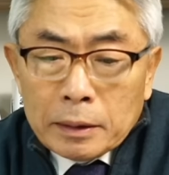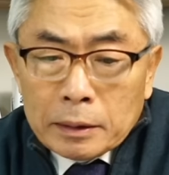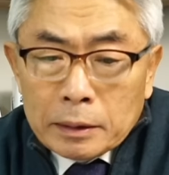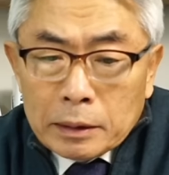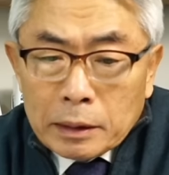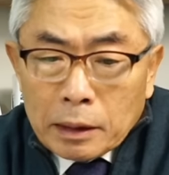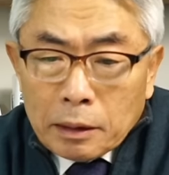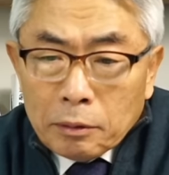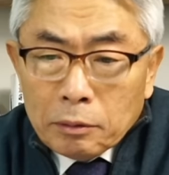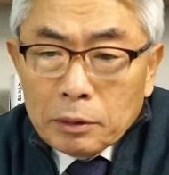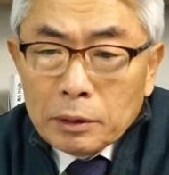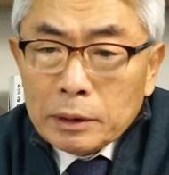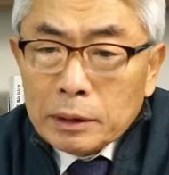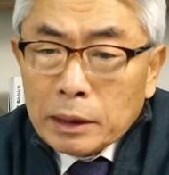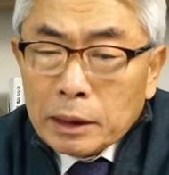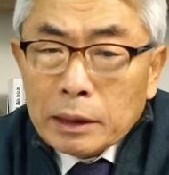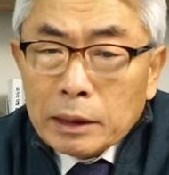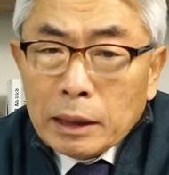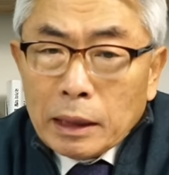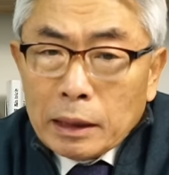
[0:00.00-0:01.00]
어, 제가 오늘
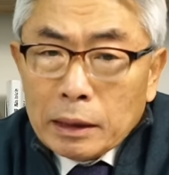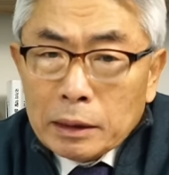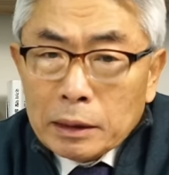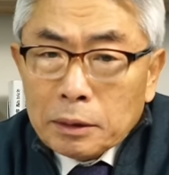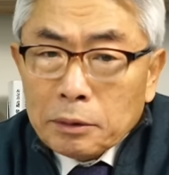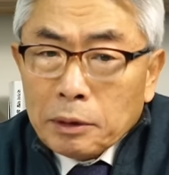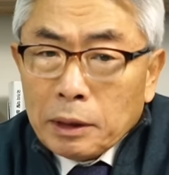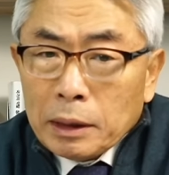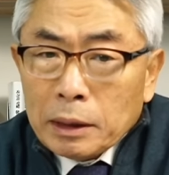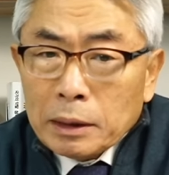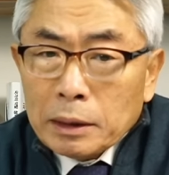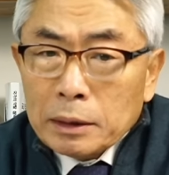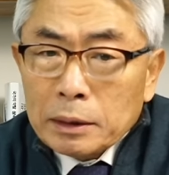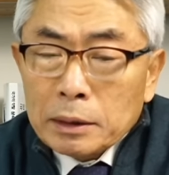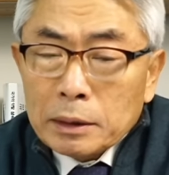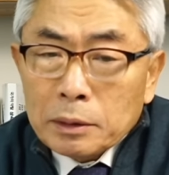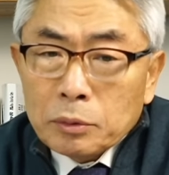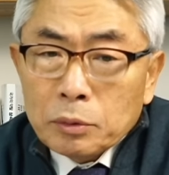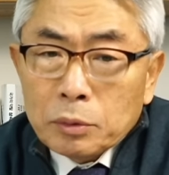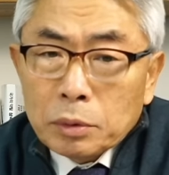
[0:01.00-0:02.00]
얘기하려고 하는
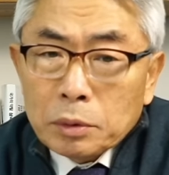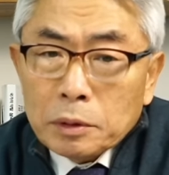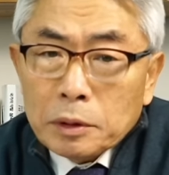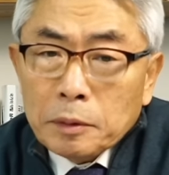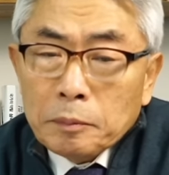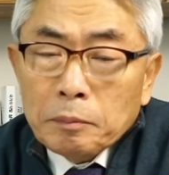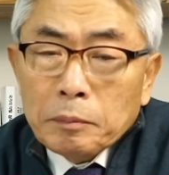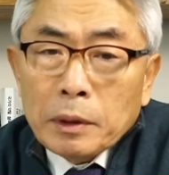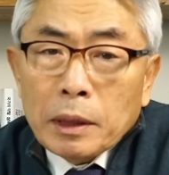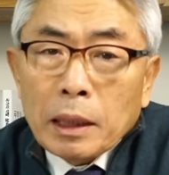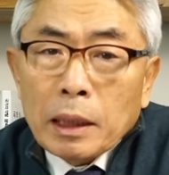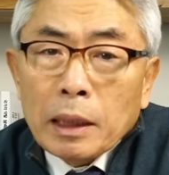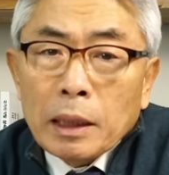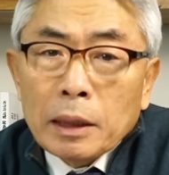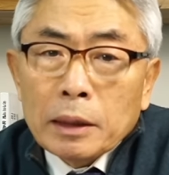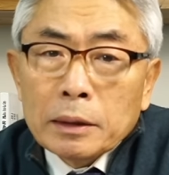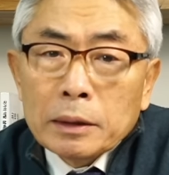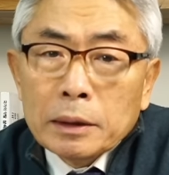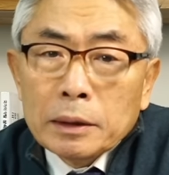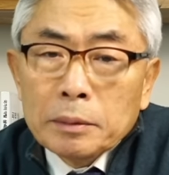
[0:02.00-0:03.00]
것은
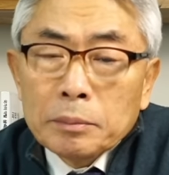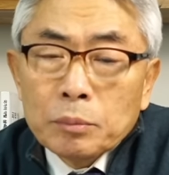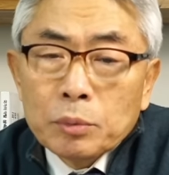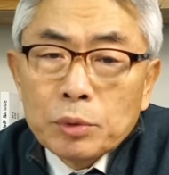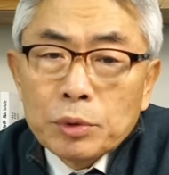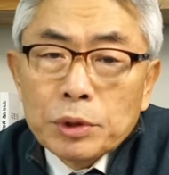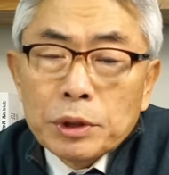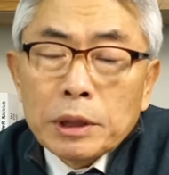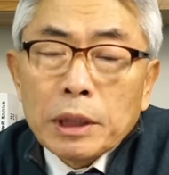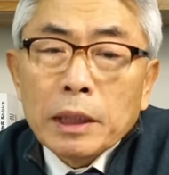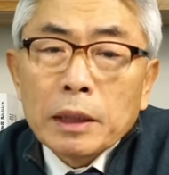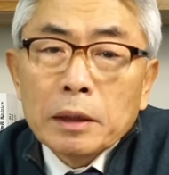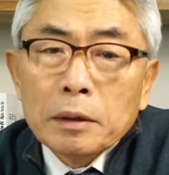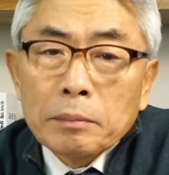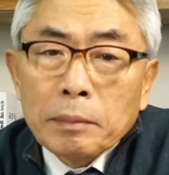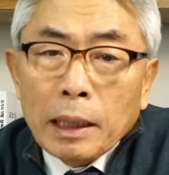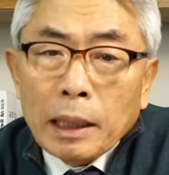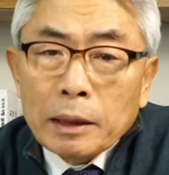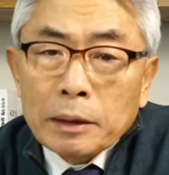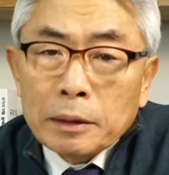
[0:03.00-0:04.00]
국힘당의
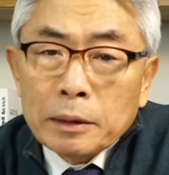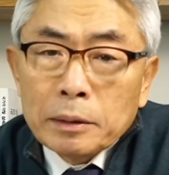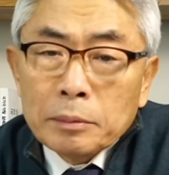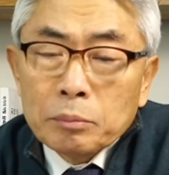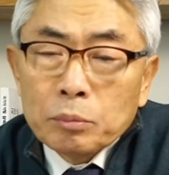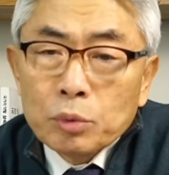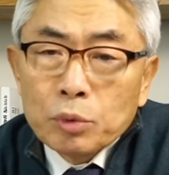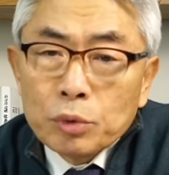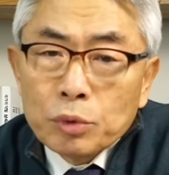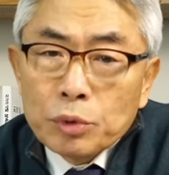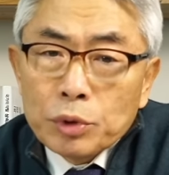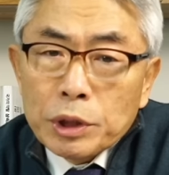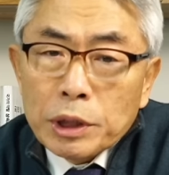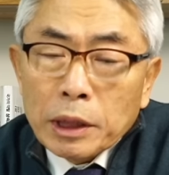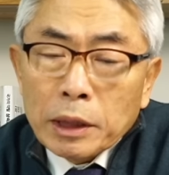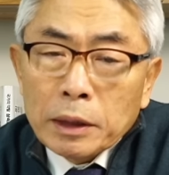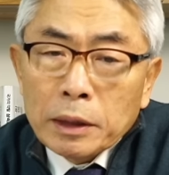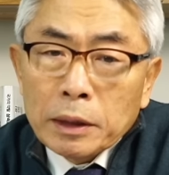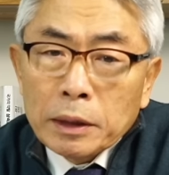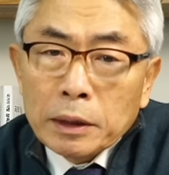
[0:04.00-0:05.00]
무책임한
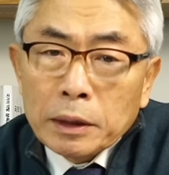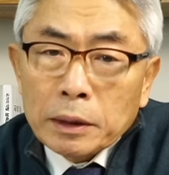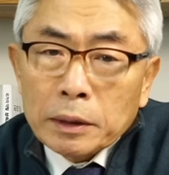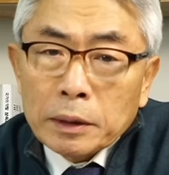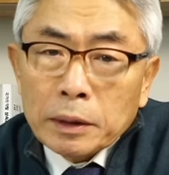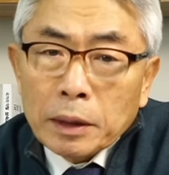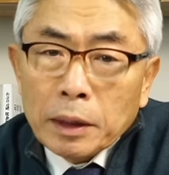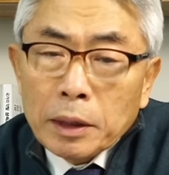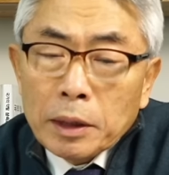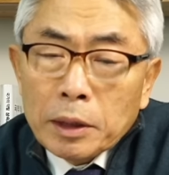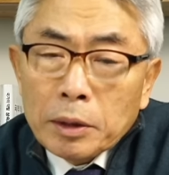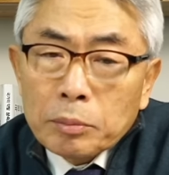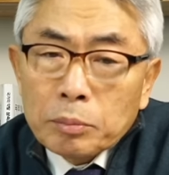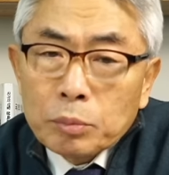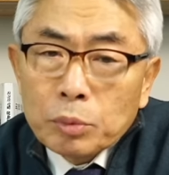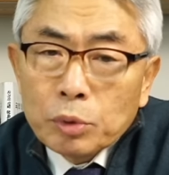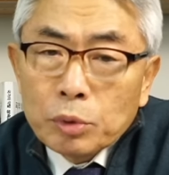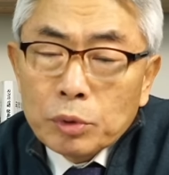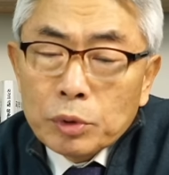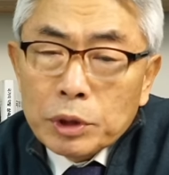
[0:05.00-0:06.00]
무정견,
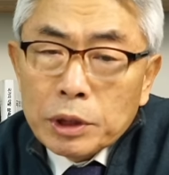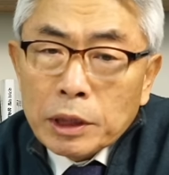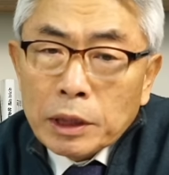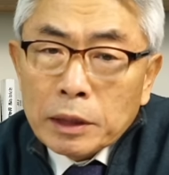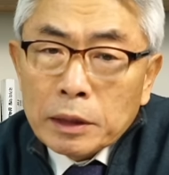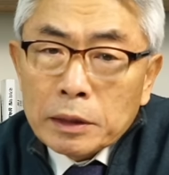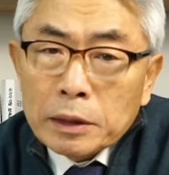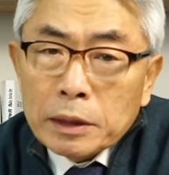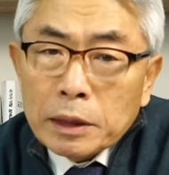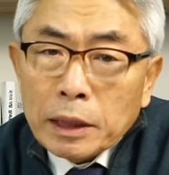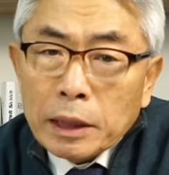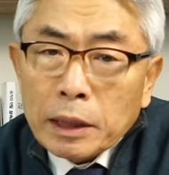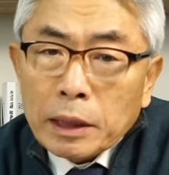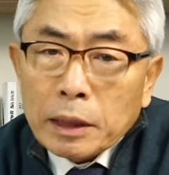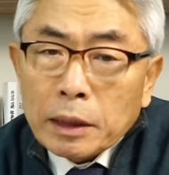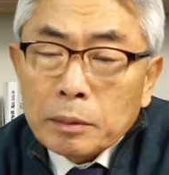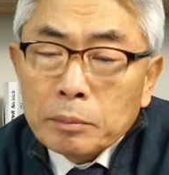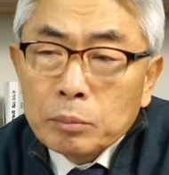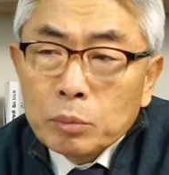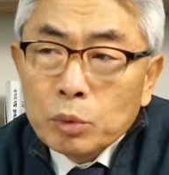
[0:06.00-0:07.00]

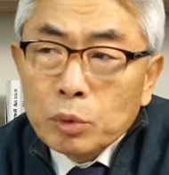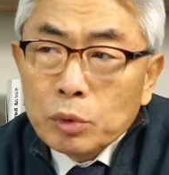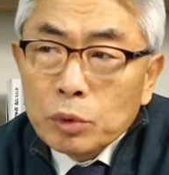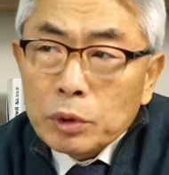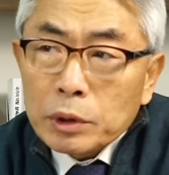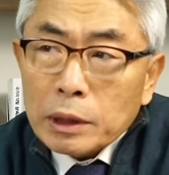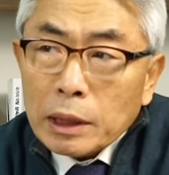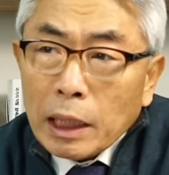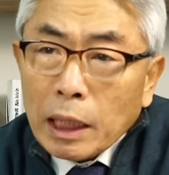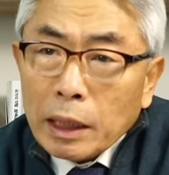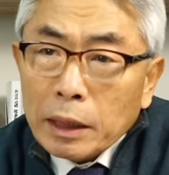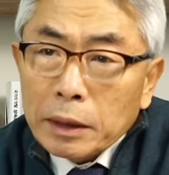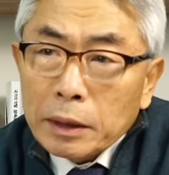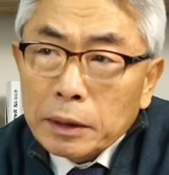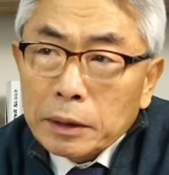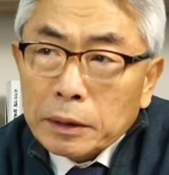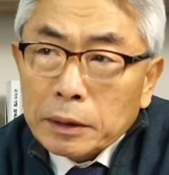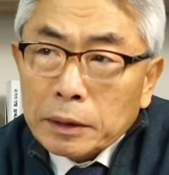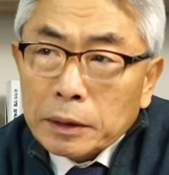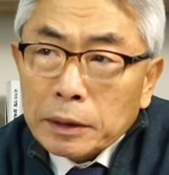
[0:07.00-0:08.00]
무정책,
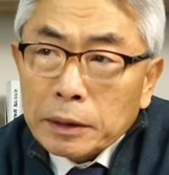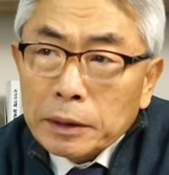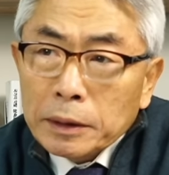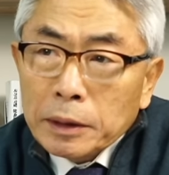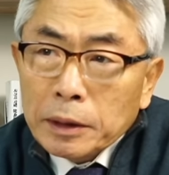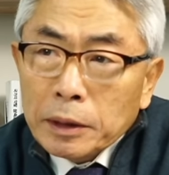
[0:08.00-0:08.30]
무사려,